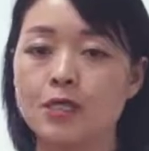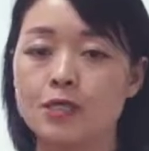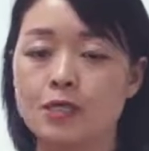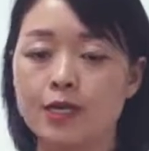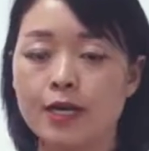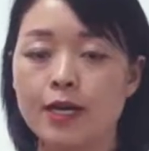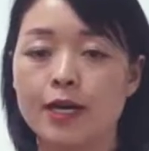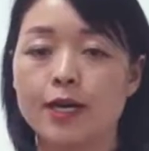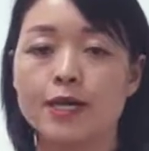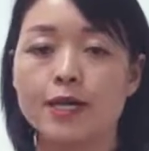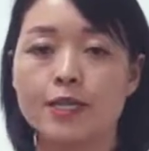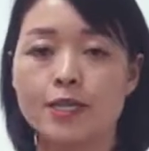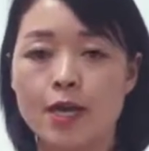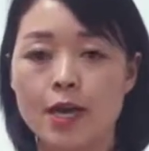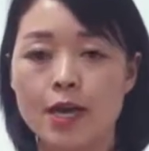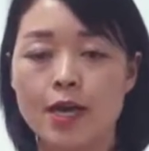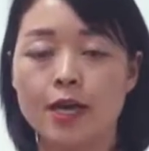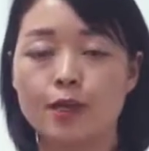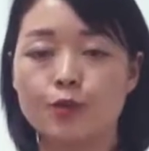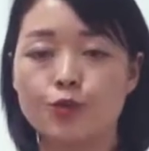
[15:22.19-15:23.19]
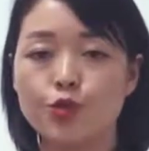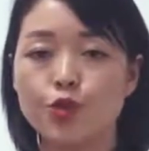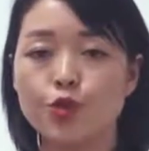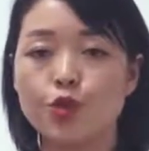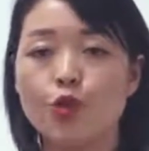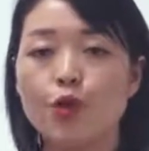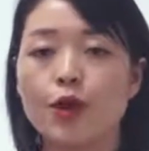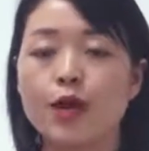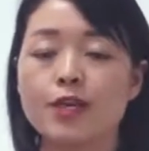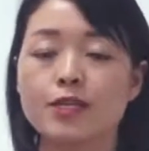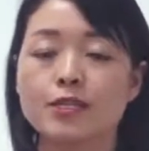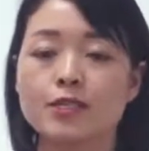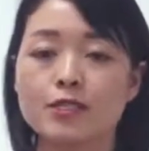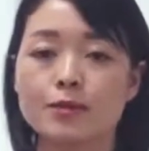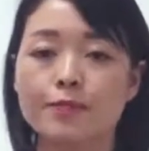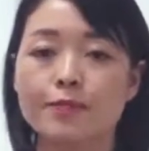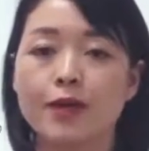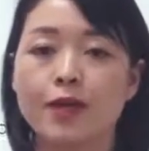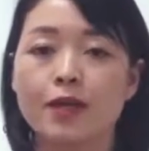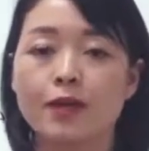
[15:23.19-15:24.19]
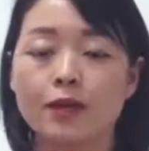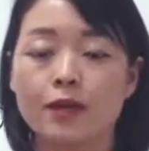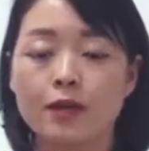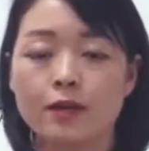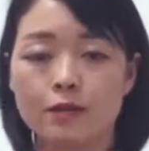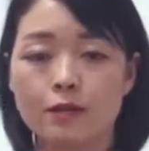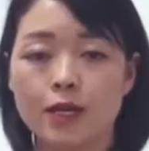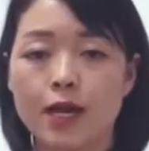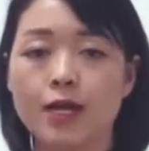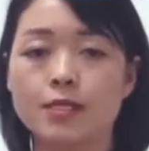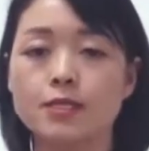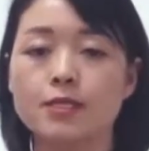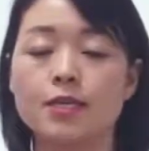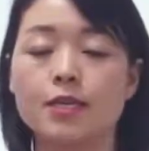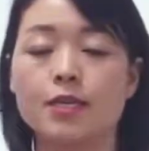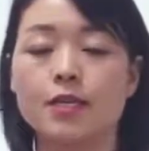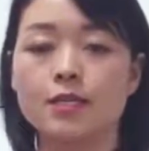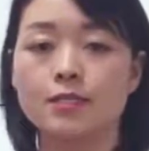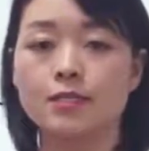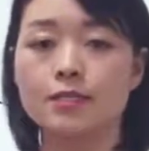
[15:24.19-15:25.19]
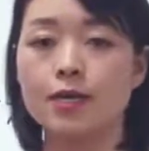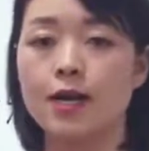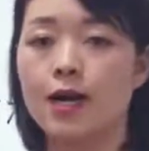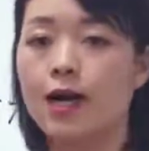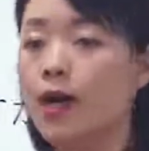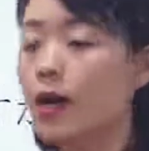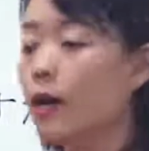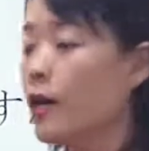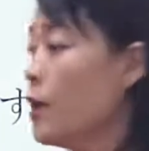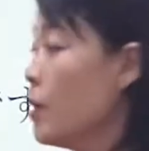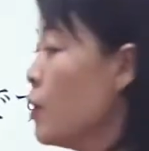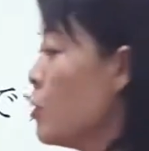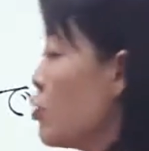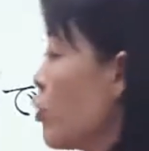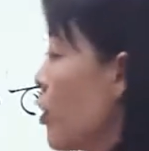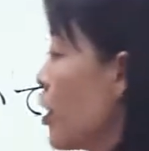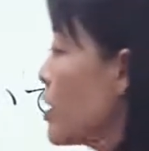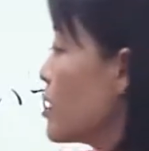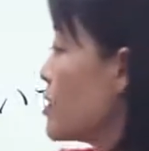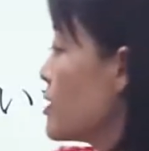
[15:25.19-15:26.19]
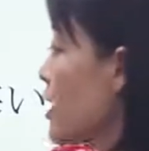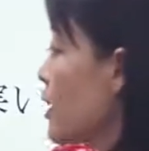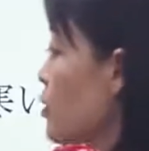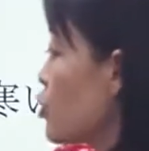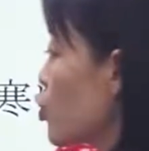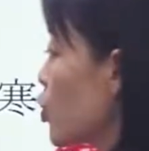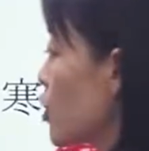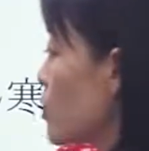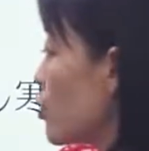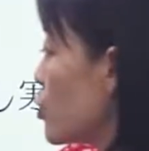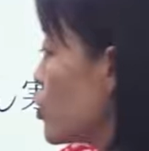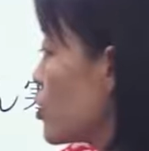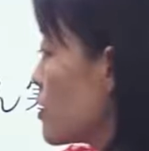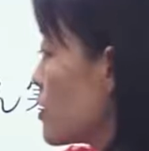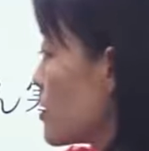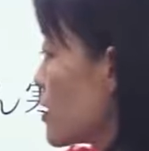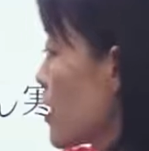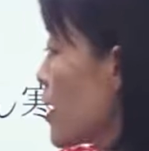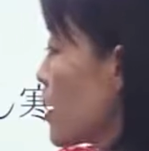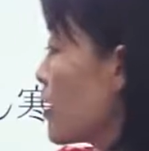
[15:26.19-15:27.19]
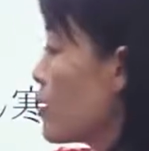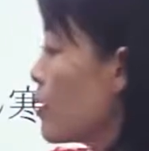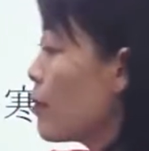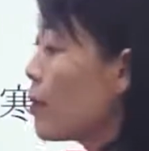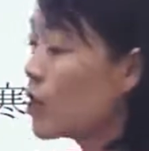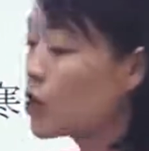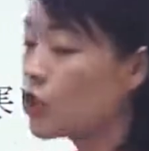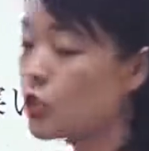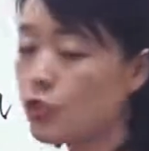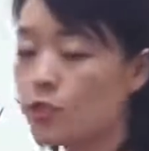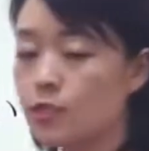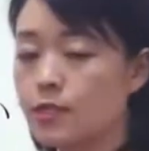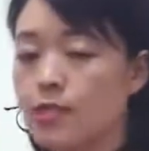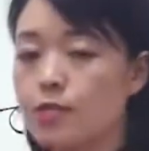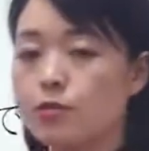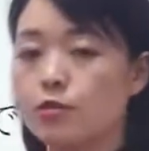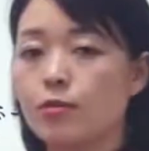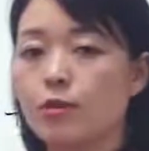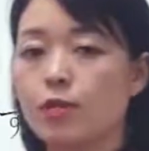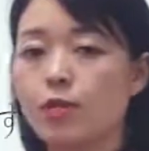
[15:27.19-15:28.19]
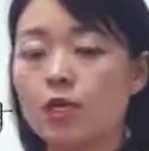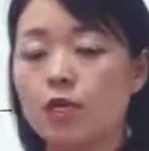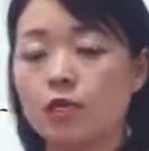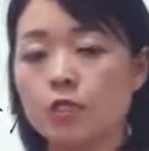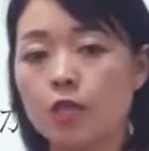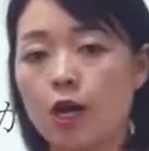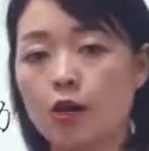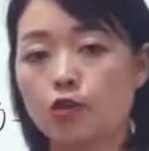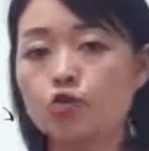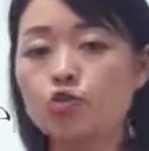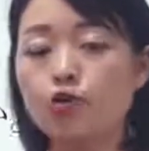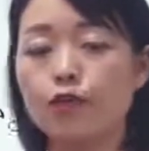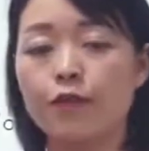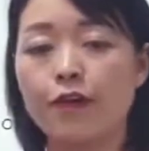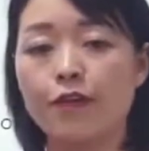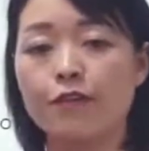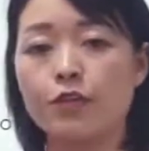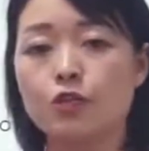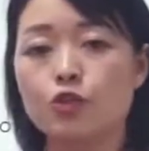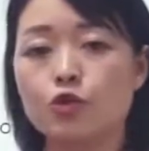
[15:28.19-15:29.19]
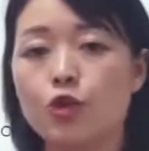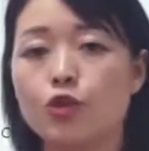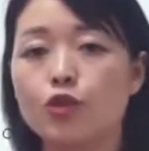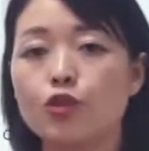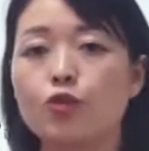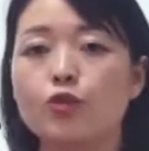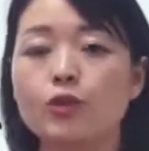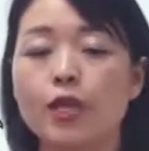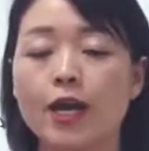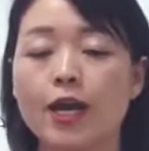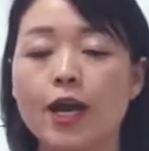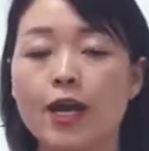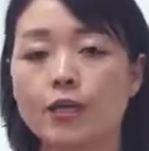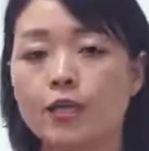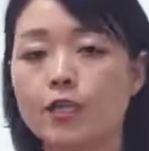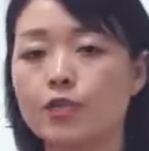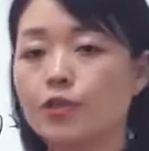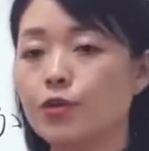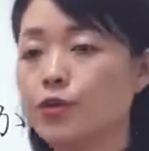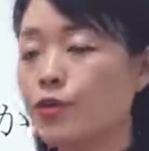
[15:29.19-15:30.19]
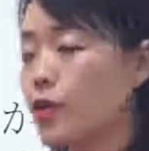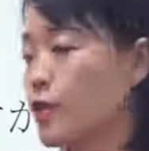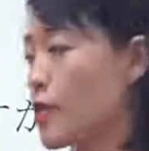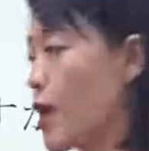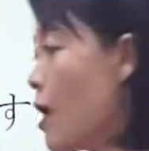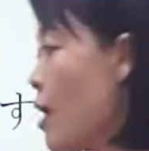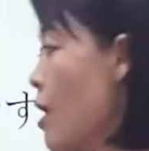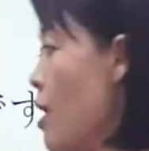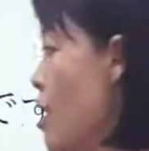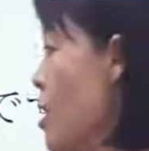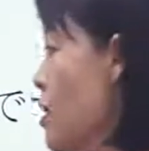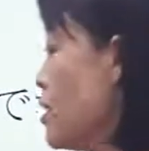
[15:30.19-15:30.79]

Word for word: 世界里，哪个地方最热的？对，在全世界，那么世界是一个场所范围，所以 no naka 可以省略掉。